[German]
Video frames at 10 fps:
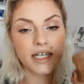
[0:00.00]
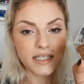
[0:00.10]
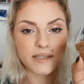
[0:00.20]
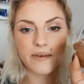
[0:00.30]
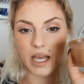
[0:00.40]

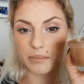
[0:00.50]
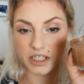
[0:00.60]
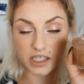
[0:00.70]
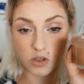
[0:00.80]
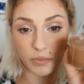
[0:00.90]
Deswegen habe ich
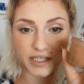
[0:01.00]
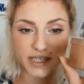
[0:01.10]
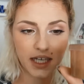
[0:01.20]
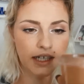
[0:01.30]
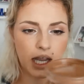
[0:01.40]
das
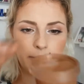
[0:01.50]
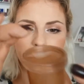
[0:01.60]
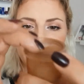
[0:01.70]
übersehen. Aber ich